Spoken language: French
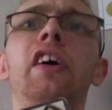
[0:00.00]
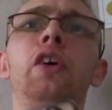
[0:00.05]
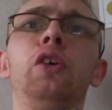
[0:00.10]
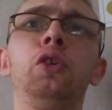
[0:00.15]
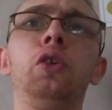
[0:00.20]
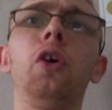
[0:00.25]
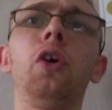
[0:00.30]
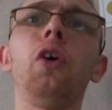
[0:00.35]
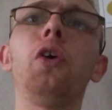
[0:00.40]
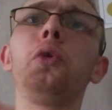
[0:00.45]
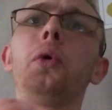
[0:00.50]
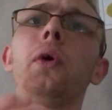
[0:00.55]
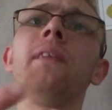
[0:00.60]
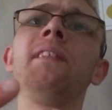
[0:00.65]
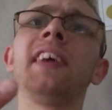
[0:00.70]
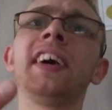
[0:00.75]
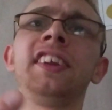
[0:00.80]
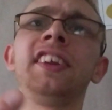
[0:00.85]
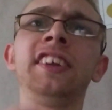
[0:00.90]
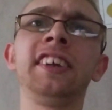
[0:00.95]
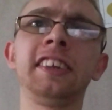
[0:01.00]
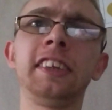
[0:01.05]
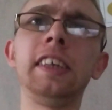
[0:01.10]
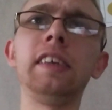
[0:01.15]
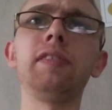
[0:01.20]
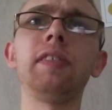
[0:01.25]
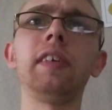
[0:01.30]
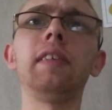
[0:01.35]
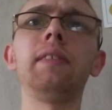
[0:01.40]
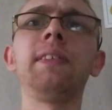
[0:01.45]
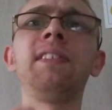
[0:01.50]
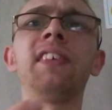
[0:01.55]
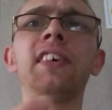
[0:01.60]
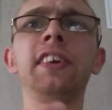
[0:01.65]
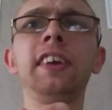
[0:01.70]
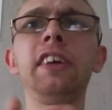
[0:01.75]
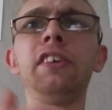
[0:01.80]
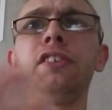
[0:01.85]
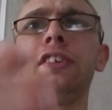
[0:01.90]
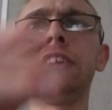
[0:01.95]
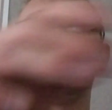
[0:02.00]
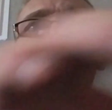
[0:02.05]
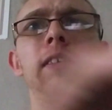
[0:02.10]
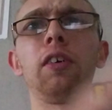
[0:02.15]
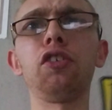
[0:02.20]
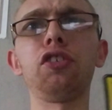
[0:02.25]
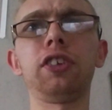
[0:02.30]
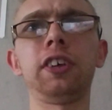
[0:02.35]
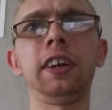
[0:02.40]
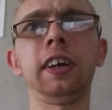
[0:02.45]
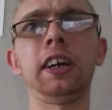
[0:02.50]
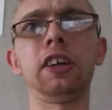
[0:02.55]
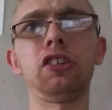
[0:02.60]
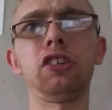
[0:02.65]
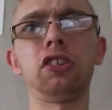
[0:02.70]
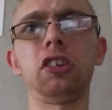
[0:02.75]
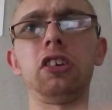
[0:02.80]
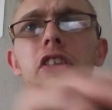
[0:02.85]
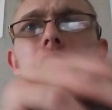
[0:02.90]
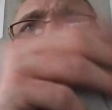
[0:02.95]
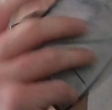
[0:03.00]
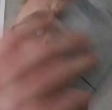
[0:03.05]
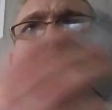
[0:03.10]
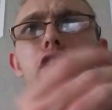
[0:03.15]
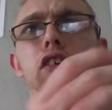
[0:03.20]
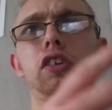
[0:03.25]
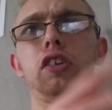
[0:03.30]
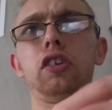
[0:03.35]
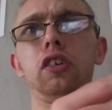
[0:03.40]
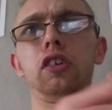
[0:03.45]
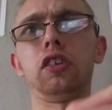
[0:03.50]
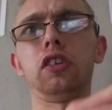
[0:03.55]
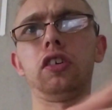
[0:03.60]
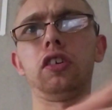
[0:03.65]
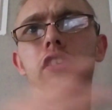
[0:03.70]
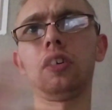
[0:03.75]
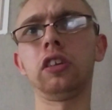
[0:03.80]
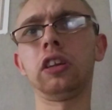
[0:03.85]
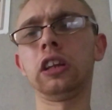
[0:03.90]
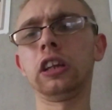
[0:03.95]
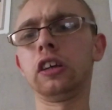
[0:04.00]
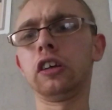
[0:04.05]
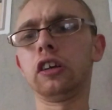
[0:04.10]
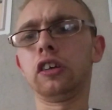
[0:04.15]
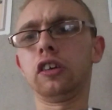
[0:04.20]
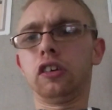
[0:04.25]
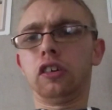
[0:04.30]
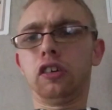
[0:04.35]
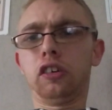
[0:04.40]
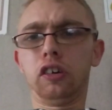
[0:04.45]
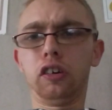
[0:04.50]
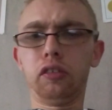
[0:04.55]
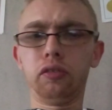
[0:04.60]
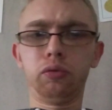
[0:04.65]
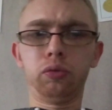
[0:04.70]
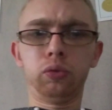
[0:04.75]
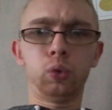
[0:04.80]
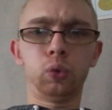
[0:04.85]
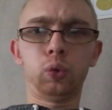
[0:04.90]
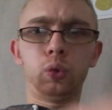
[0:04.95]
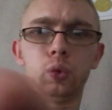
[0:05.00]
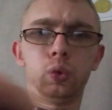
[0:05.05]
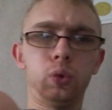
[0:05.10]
d'ordre prédictif, hein, vous prenez uniquement ce qui résonne en vous.